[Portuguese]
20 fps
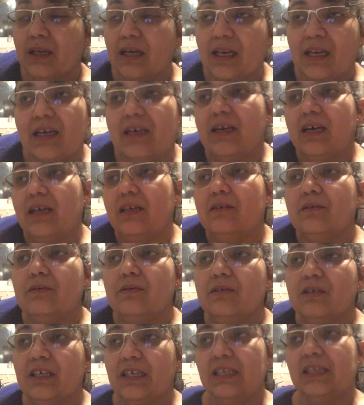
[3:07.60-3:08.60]
que ela caiu
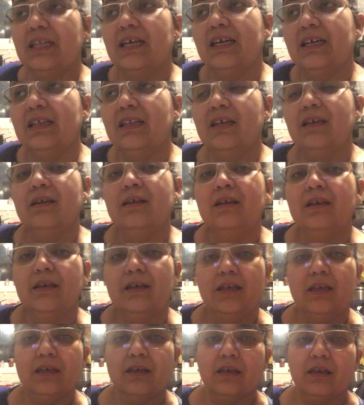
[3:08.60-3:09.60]
sentada
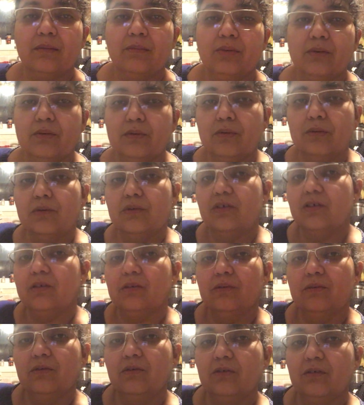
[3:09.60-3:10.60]
e quebrou só
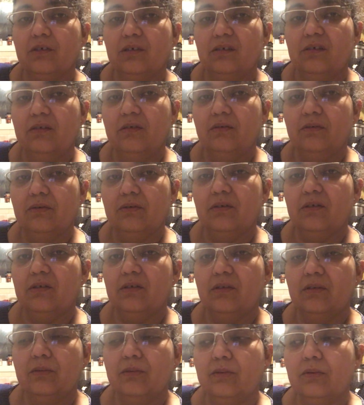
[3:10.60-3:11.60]
os ossinhos
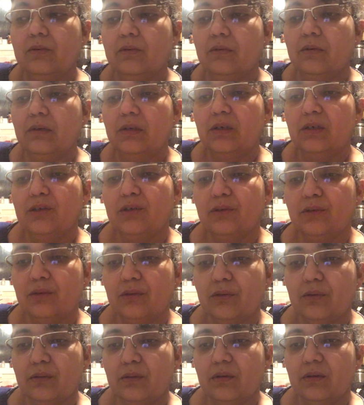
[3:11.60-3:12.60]
do.
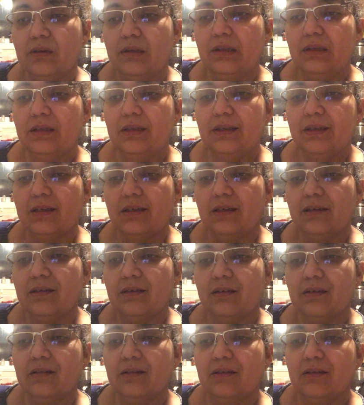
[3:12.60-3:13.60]
De,
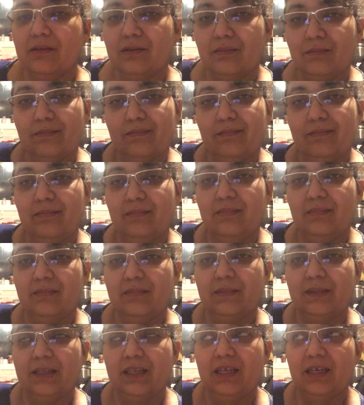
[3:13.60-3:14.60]
né,
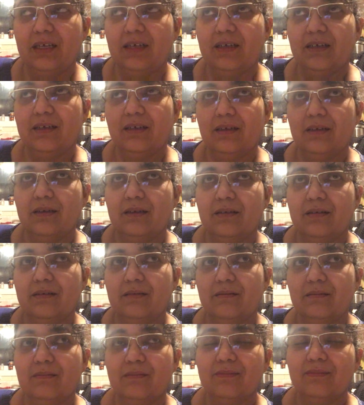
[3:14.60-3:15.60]
da,
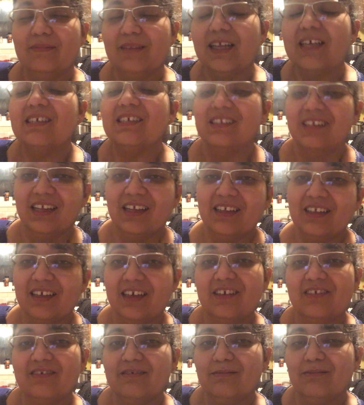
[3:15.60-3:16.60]
das
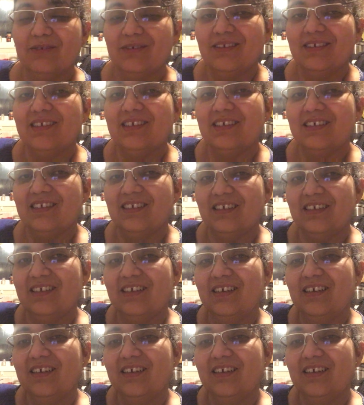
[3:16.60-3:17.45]
nádegas, vamos dizer assim,